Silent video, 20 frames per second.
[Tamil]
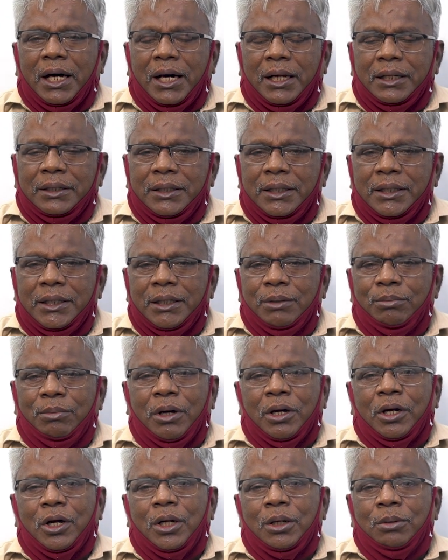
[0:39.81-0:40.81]
அருந்ததியர்
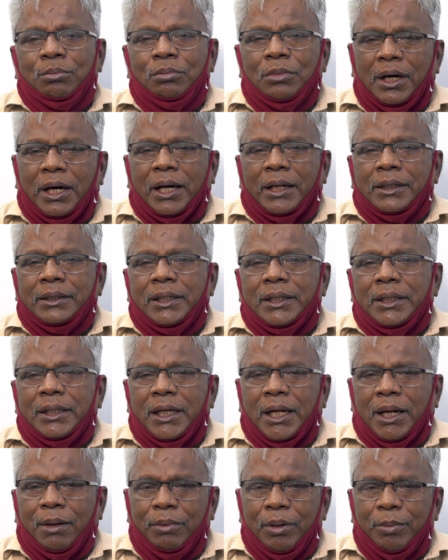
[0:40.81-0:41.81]
மக்களும்
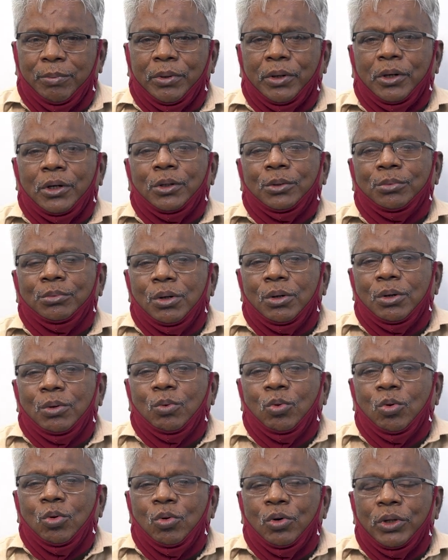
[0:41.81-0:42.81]
அருந்ததியர் அமைப்புகளும்
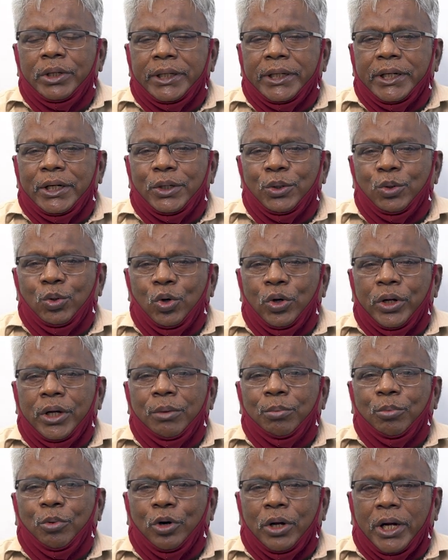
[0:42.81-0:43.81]
உள்ஒதுக்கீடு கோரி
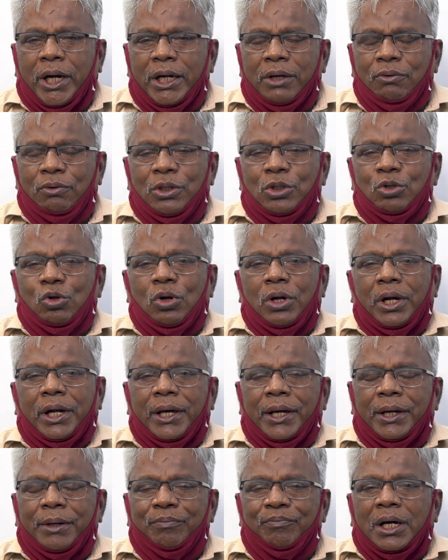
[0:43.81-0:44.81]
போராடி வந்துள்ளன